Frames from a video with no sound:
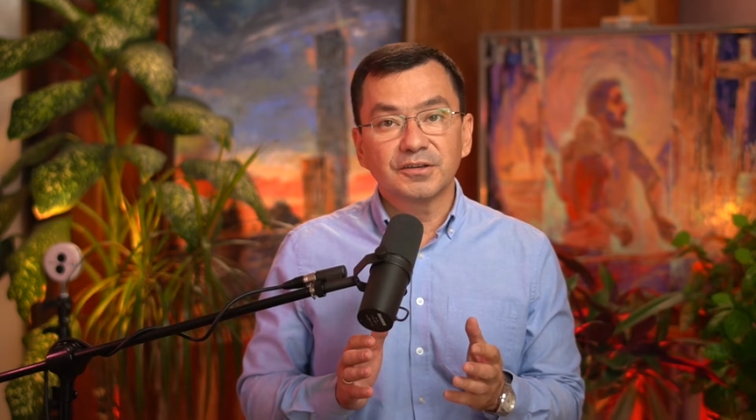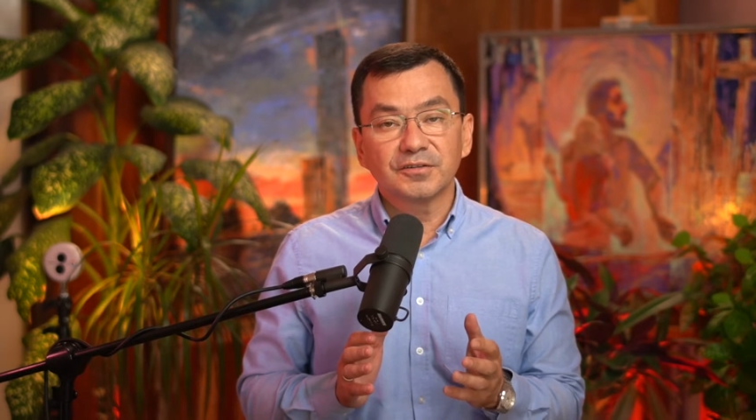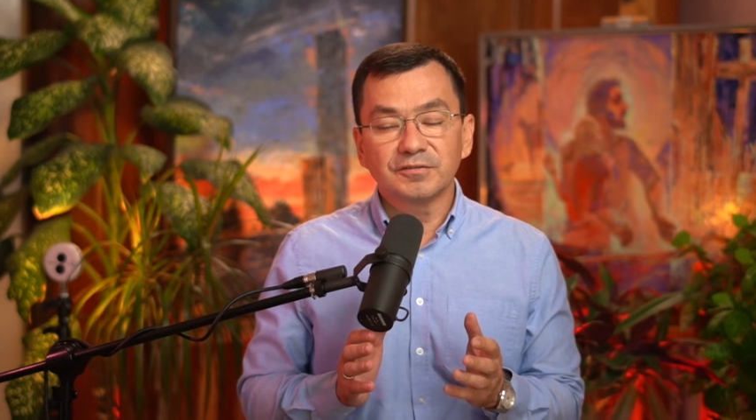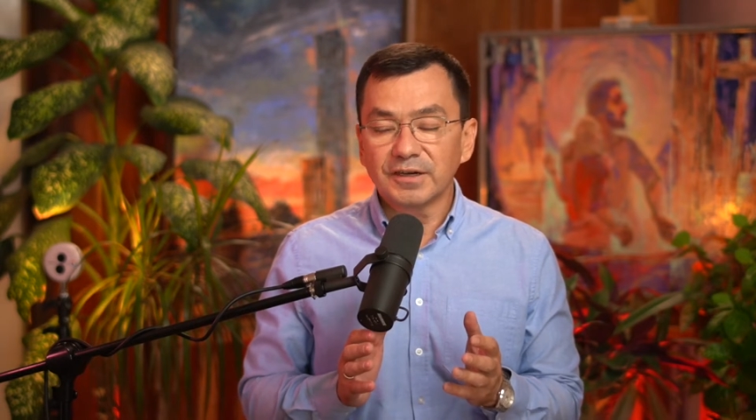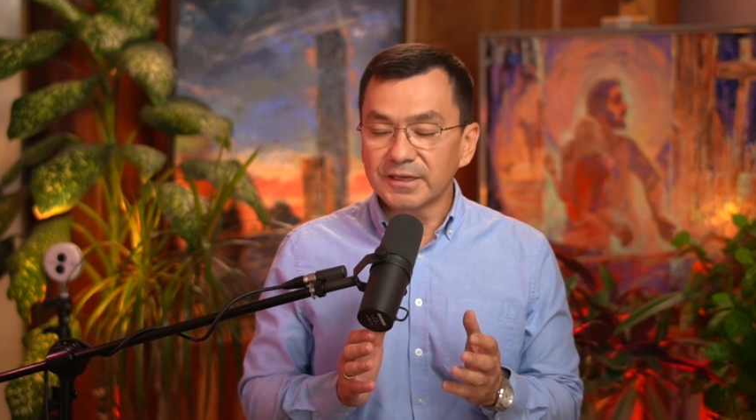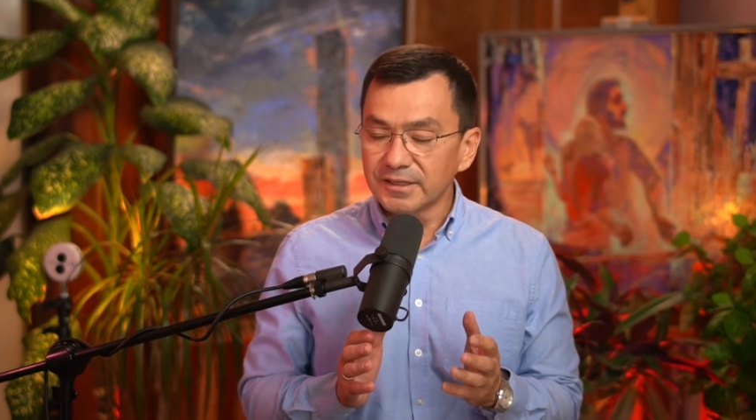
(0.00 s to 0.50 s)

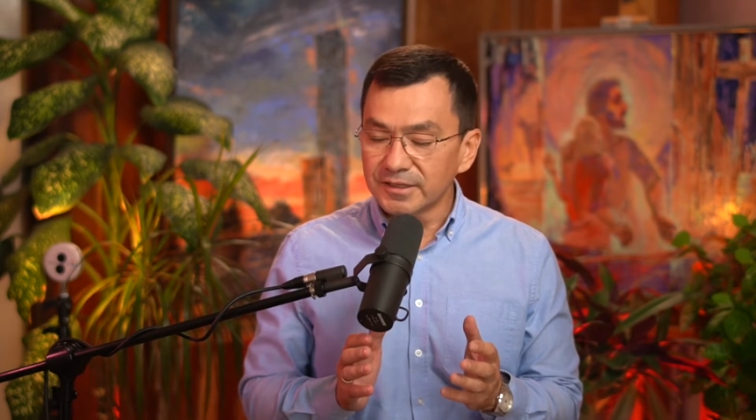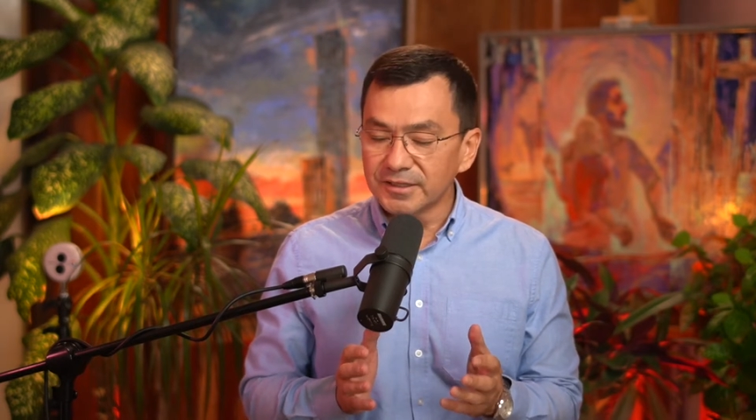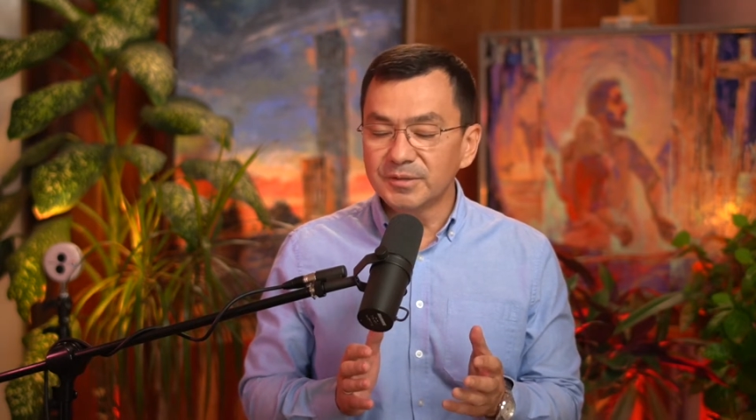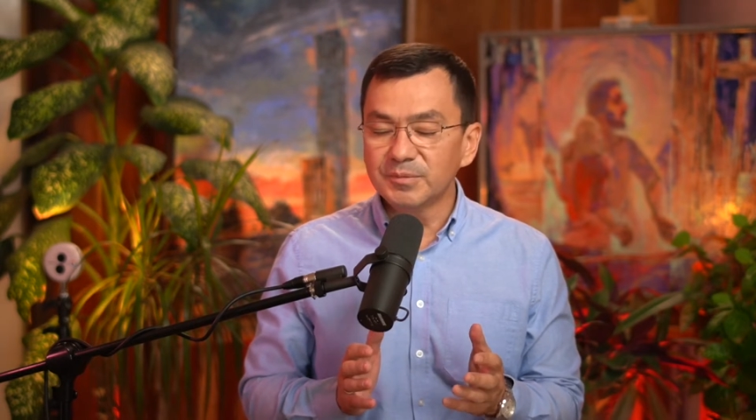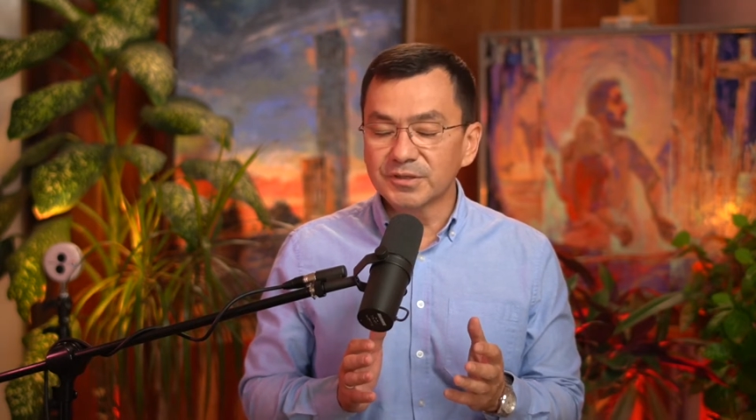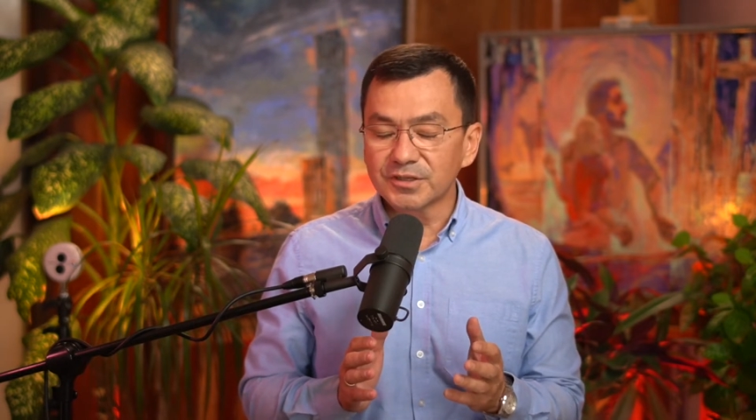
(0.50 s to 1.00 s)
во
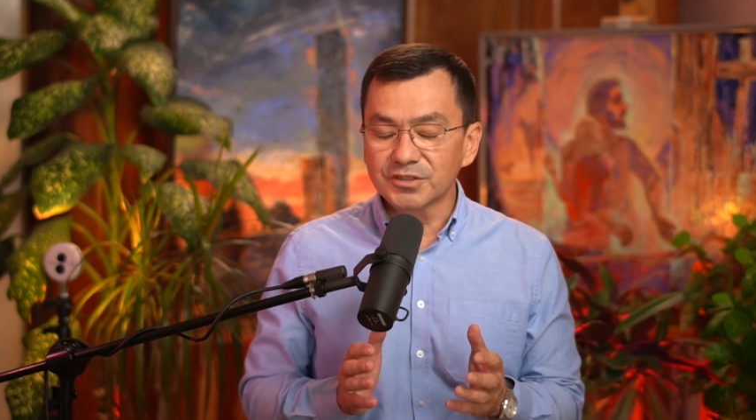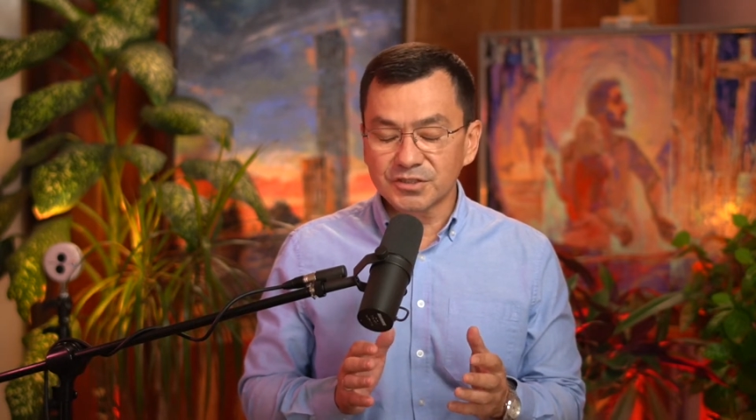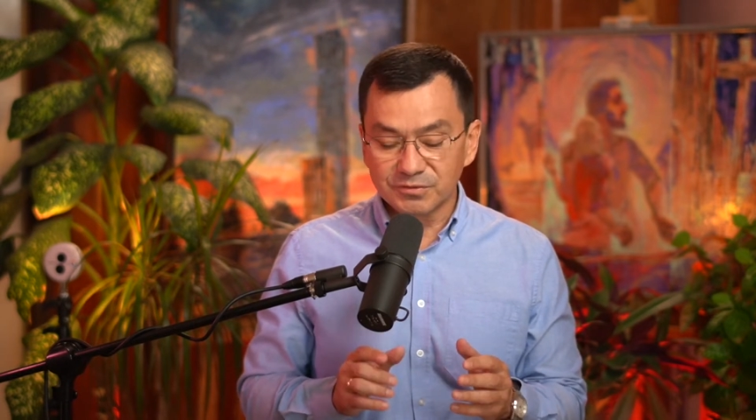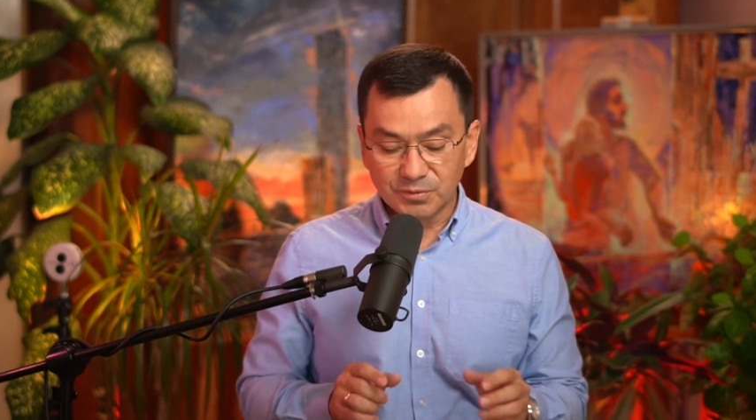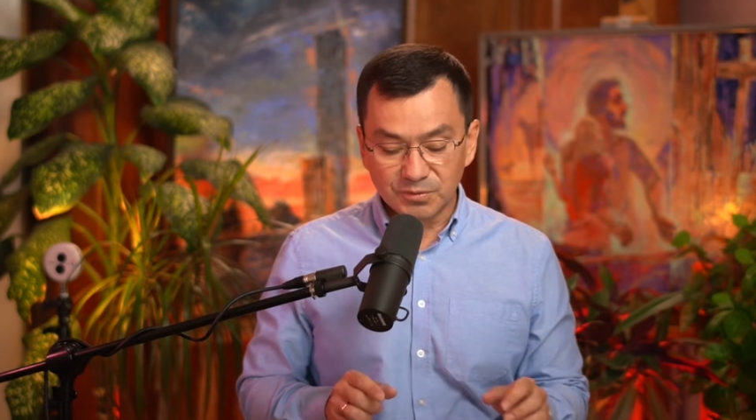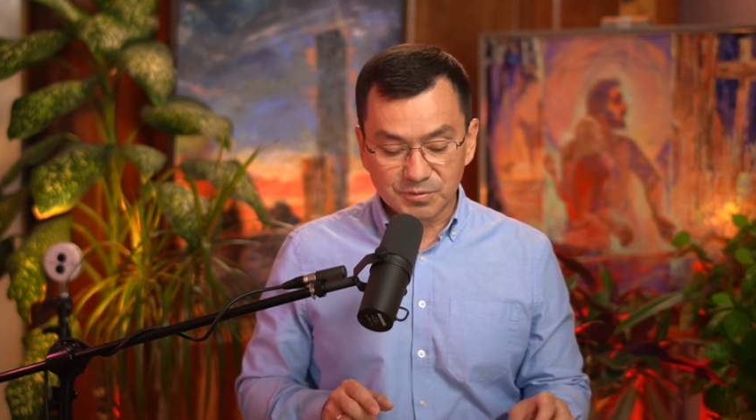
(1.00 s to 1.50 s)
имя
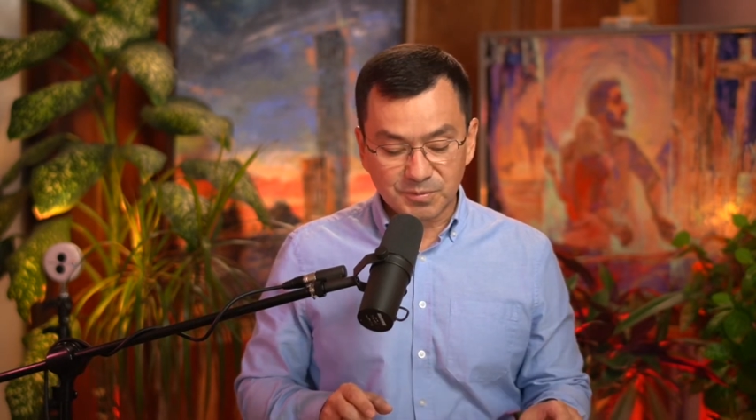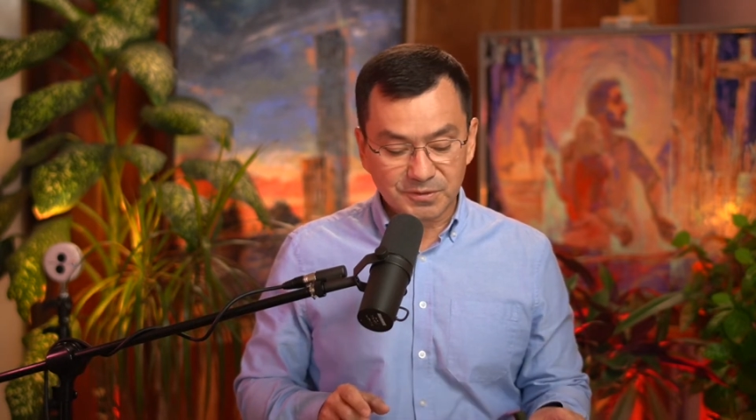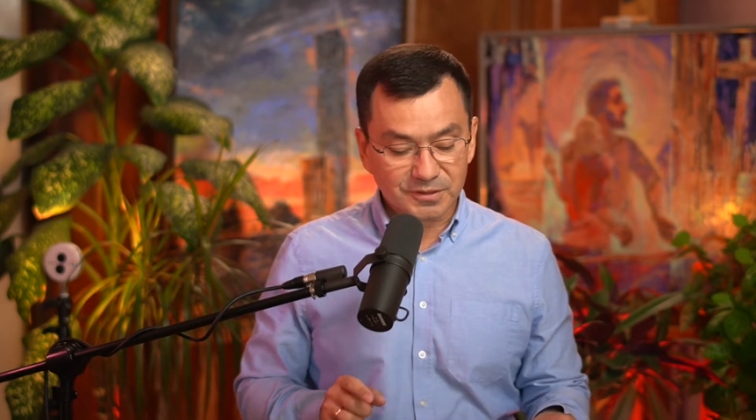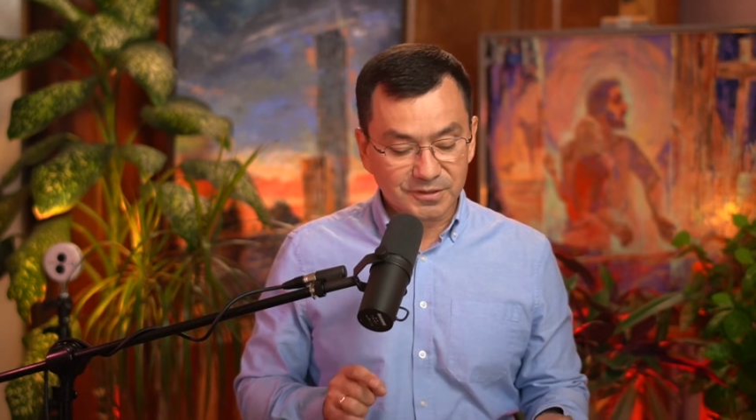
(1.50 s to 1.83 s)
нашего Господа